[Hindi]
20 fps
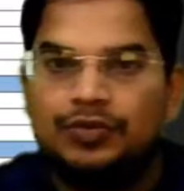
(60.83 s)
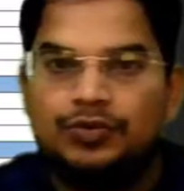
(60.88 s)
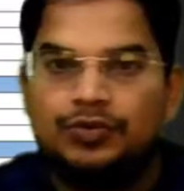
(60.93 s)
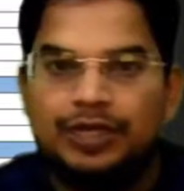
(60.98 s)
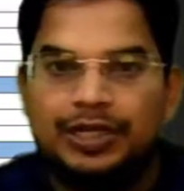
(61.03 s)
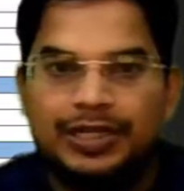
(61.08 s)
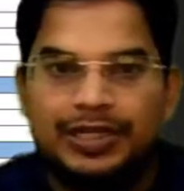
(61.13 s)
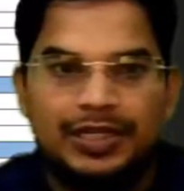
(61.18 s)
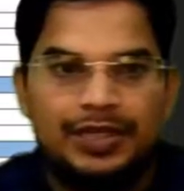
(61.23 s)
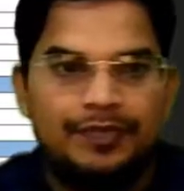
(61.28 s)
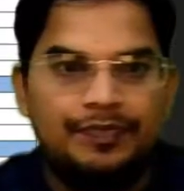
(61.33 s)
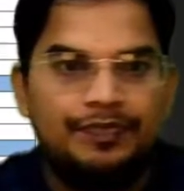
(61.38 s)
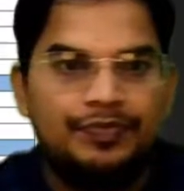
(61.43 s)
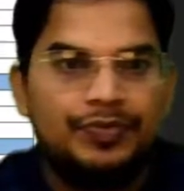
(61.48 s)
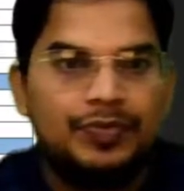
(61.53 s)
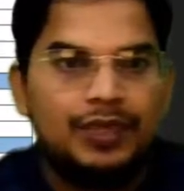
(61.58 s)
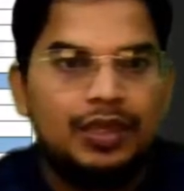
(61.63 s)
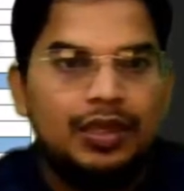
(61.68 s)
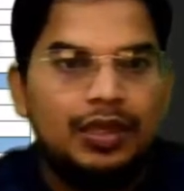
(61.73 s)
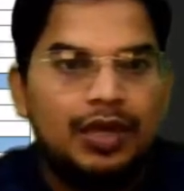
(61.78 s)
हुआ ठीक है
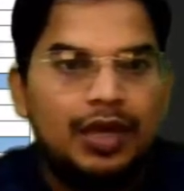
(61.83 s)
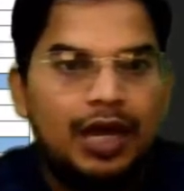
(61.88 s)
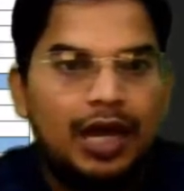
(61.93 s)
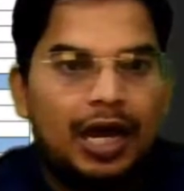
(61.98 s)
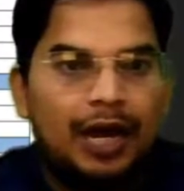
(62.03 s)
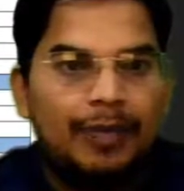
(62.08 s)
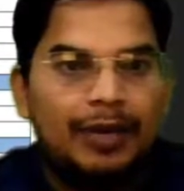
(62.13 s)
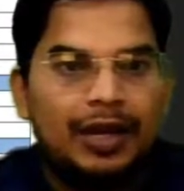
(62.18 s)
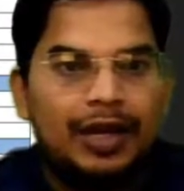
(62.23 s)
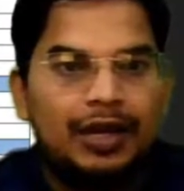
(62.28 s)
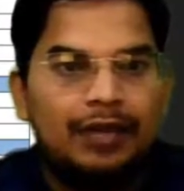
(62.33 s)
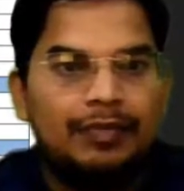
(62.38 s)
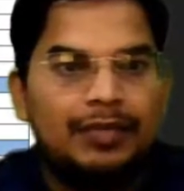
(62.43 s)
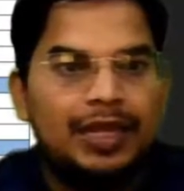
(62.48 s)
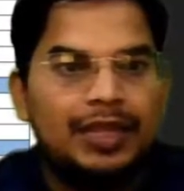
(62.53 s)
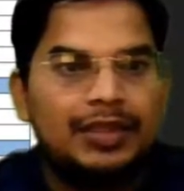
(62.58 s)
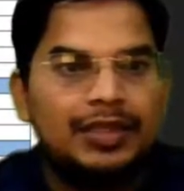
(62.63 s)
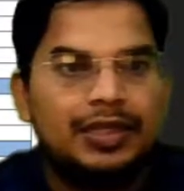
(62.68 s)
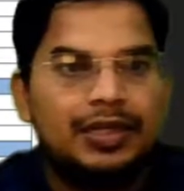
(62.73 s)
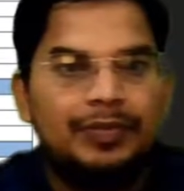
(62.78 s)
अब अगर हम
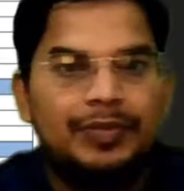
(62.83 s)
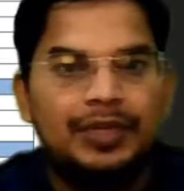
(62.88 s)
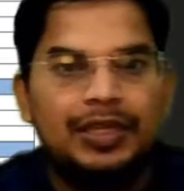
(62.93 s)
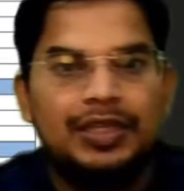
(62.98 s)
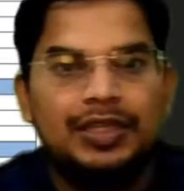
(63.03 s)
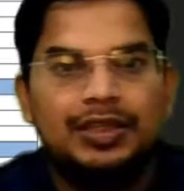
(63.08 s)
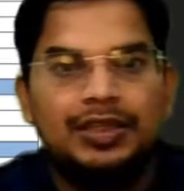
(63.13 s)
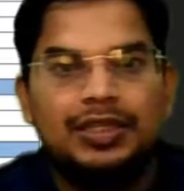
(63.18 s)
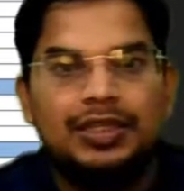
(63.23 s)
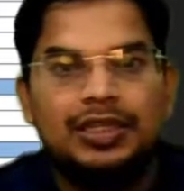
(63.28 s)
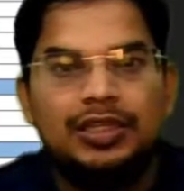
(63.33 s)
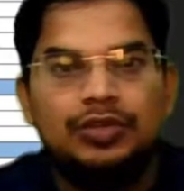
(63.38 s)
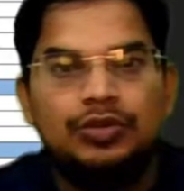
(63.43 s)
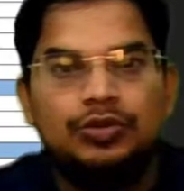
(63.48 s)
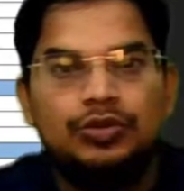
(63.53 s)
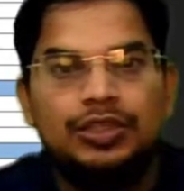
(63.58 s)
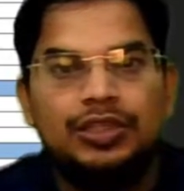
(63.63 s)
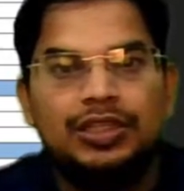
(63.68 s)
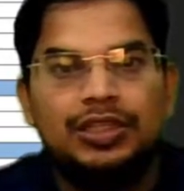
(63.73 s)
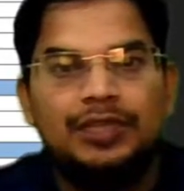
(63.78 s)
बात करें अपने हिंदी की तो
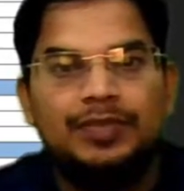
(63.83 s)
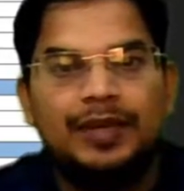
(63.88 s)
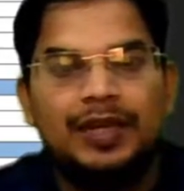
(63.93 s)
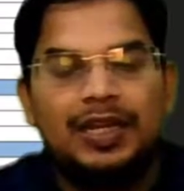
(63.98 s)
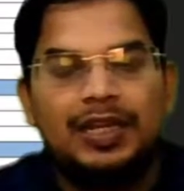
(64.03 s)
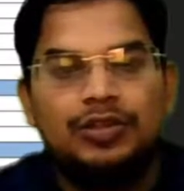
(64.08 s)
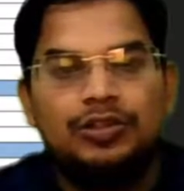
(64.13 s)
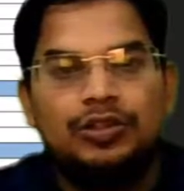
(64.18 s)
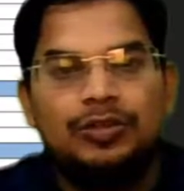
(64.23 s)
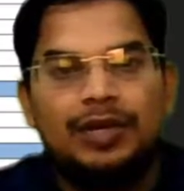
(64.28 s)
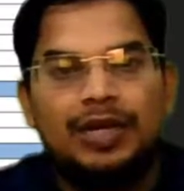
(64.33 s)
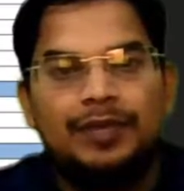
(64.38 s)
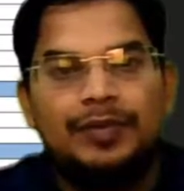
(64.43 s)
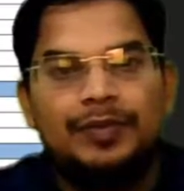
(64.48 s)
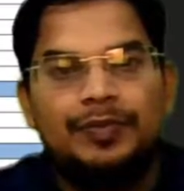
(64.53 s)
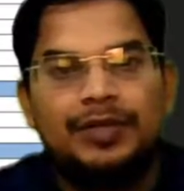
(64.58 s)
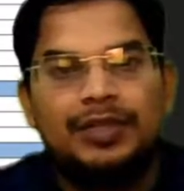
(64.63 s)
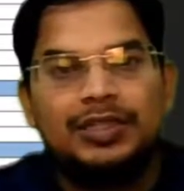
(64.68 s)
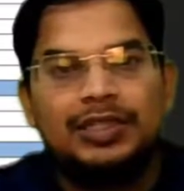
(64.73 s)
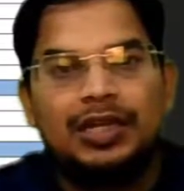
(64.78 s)
हिंदी पहले जो हमारा
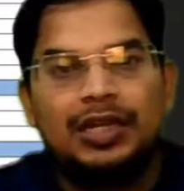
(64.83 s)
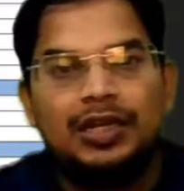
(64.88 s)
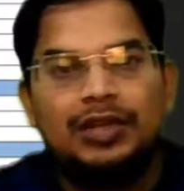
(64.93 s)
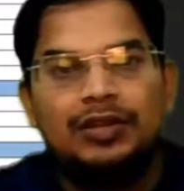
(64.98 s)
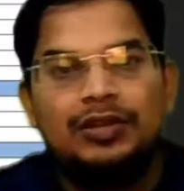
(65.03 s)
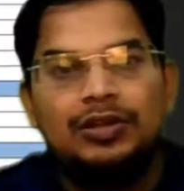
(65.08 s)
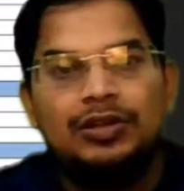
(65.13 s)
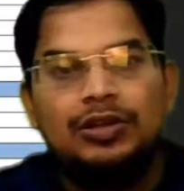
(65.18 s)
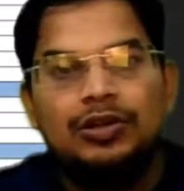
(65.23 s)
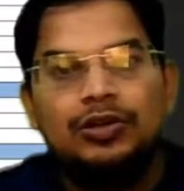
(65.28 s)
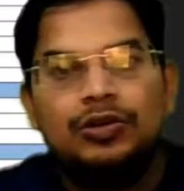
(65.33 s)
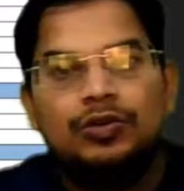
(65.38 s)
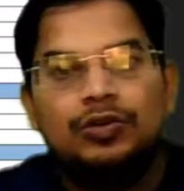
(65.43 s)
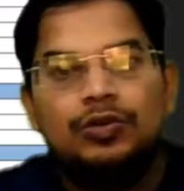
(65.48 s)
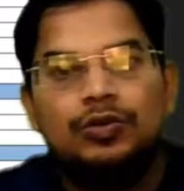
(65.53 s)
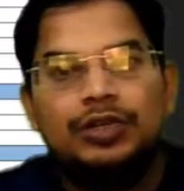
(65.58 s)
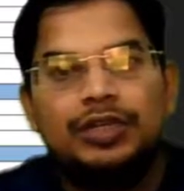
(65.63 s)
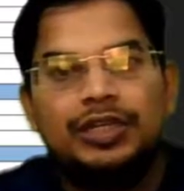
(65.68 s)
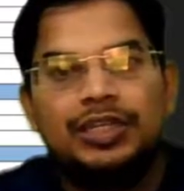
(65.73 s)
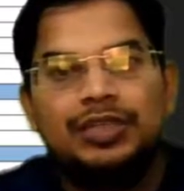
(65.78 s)
पेपर था
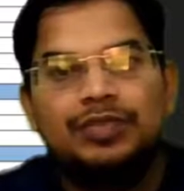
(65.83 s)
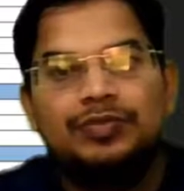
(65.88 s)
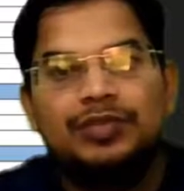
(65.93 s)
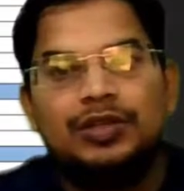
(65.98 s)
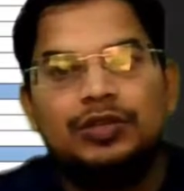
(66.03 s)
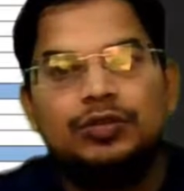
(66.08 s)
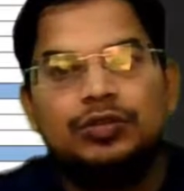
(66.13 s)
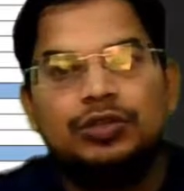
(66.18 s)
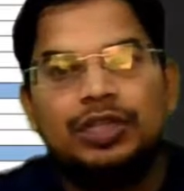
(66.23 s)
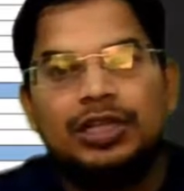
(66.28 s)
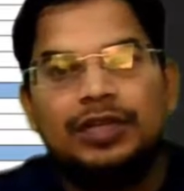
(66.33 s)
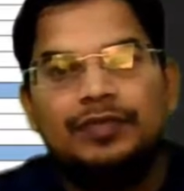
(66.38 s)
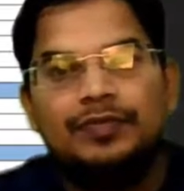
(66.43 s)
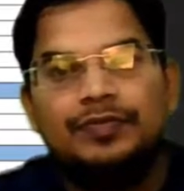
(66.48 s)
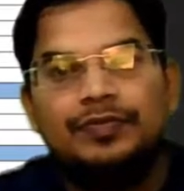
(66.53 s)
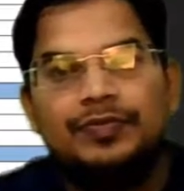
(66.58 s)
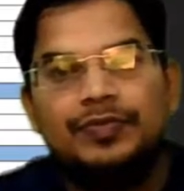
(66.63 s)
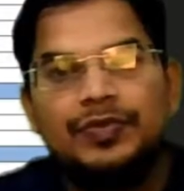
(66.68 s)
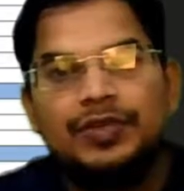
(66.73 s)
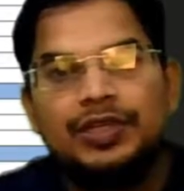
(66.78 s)
वो टेंथ मे को था
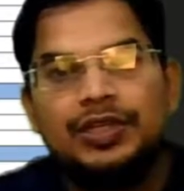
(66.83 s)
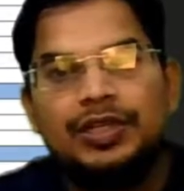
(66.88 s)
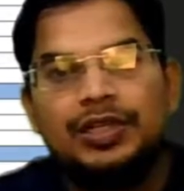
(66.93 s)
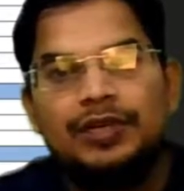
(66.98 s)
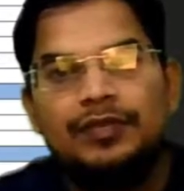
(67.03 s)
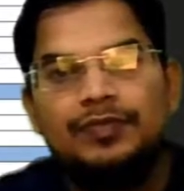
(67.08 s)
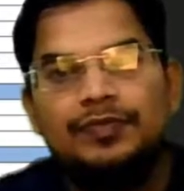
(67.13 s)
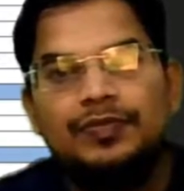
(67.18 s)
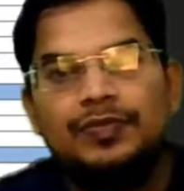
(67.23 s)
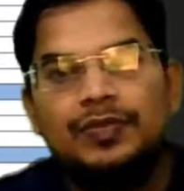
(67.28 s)
ठीक है